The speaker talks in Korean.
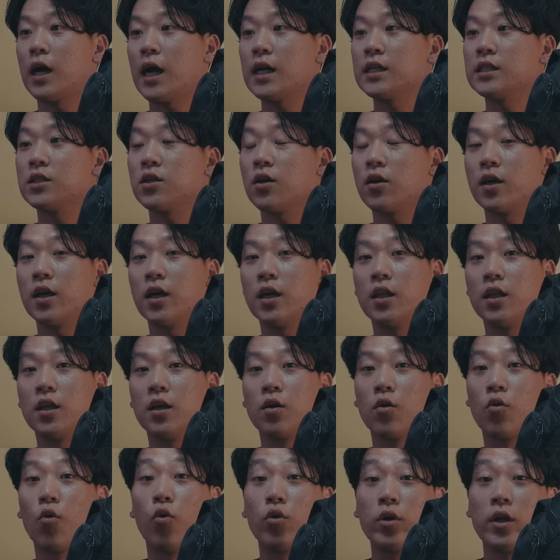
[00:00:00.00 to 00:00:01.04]
한 적이
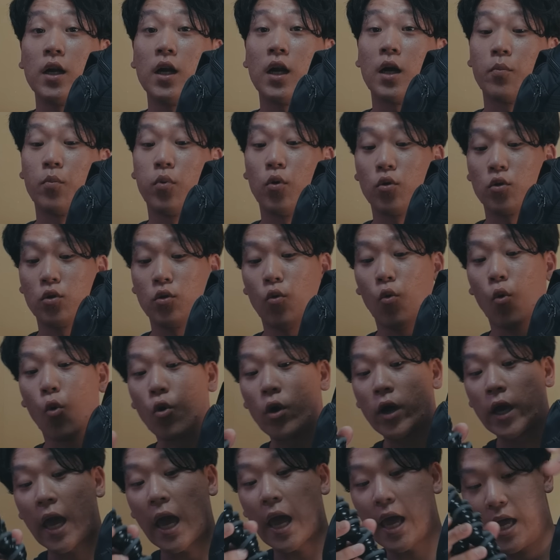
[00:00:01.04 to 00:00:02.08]
있는 고릴라 포드
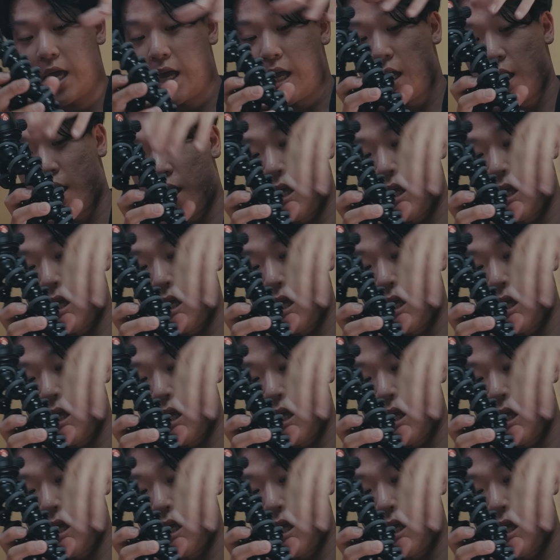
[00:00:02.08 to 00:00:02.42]
오 케이